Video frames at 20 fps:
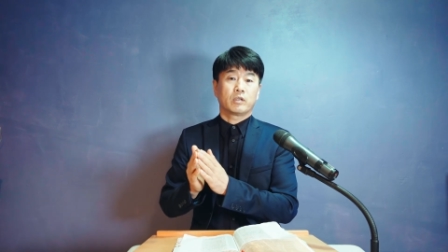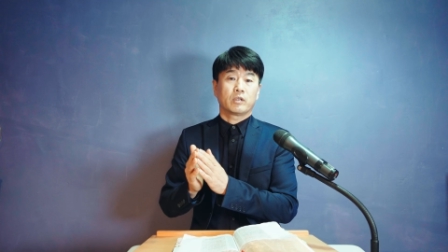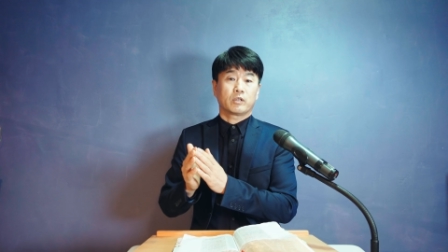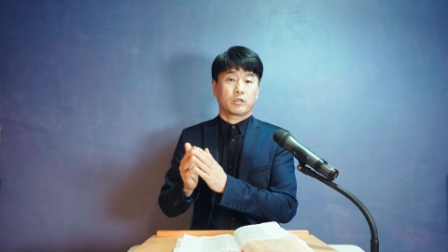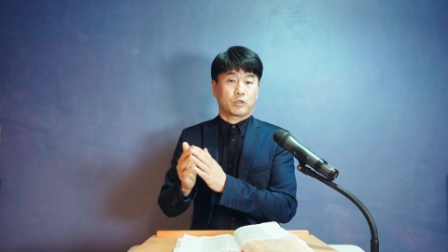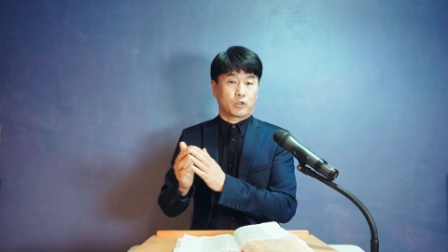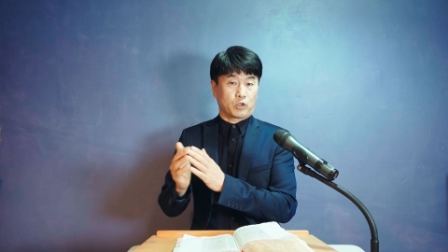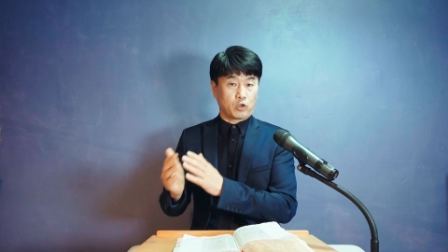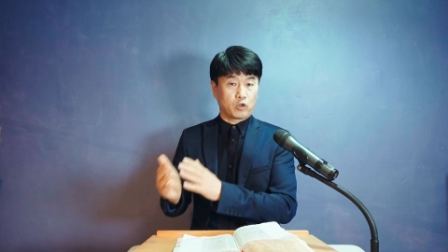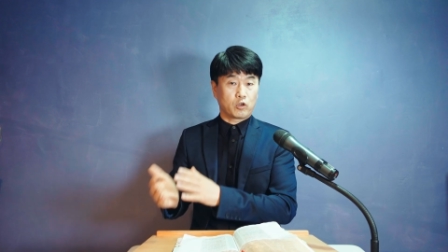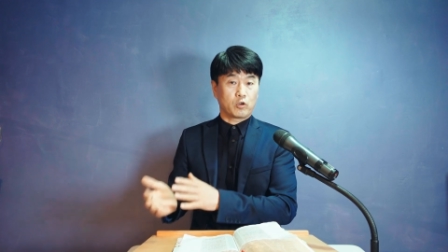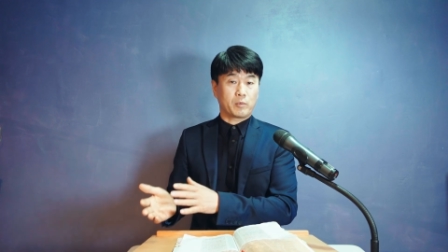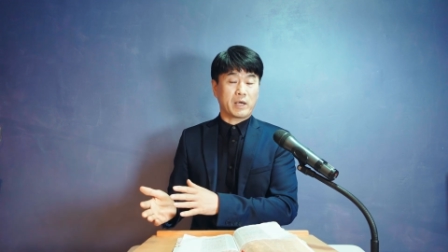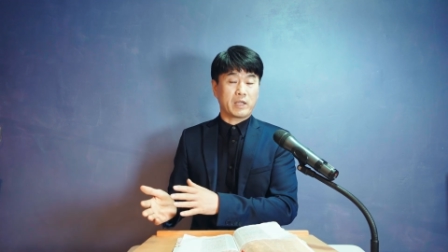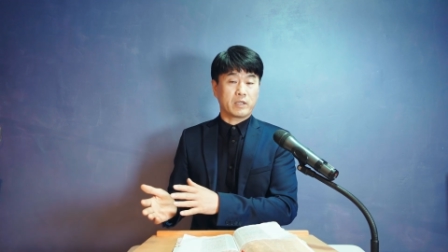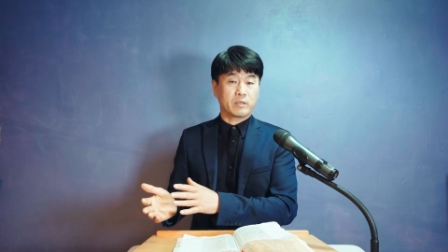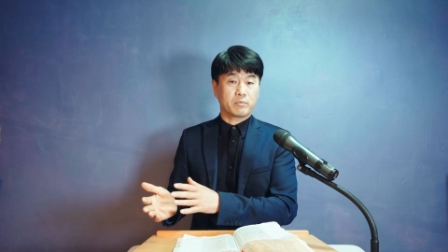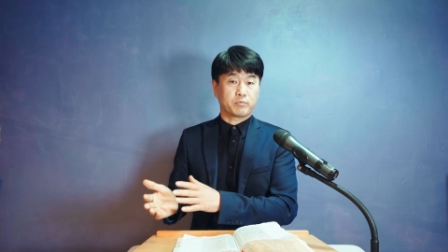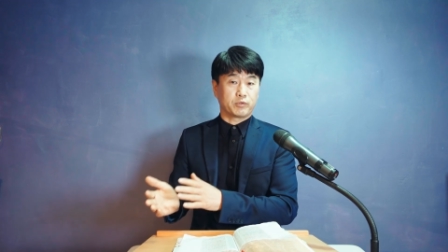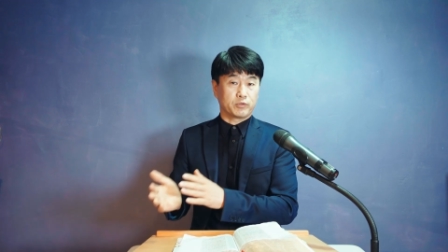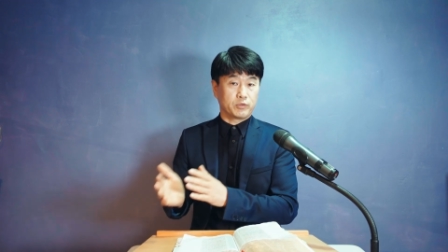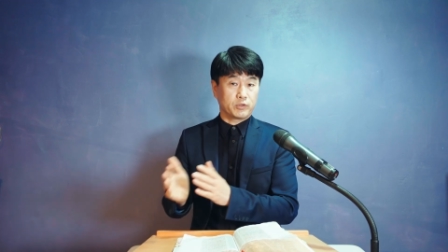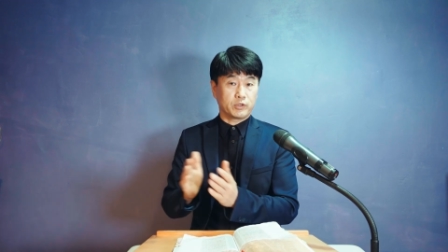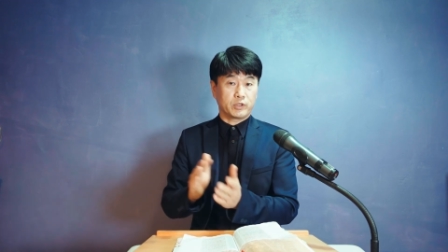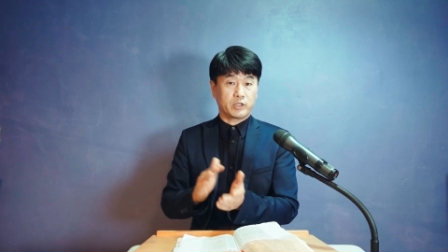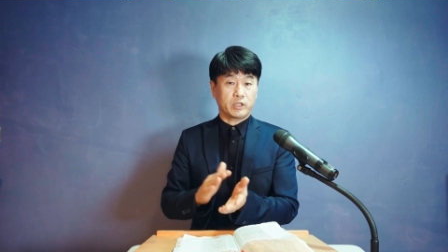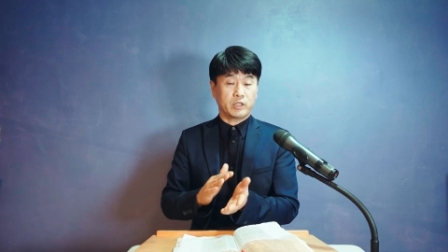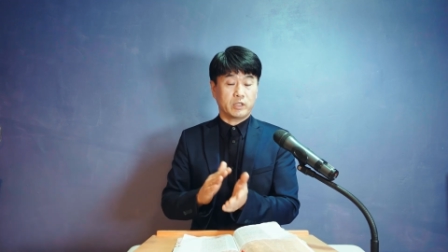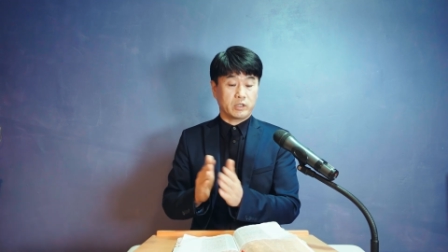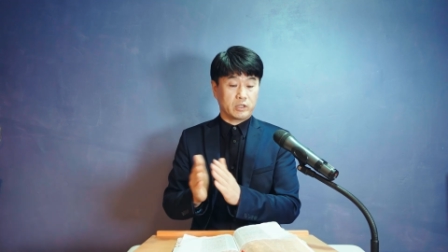또 경험한 분들이